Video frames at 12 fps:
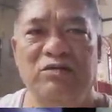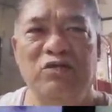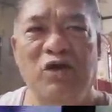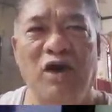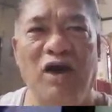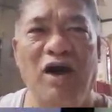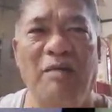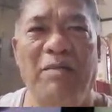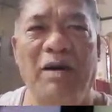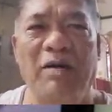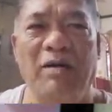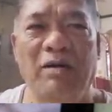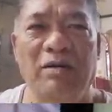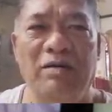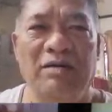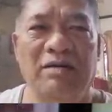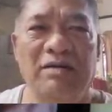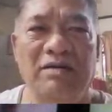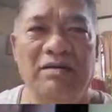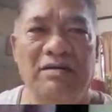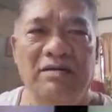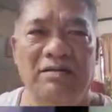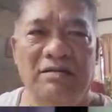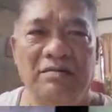Yabang, ho. Oh.
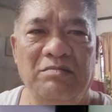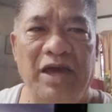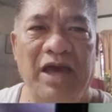May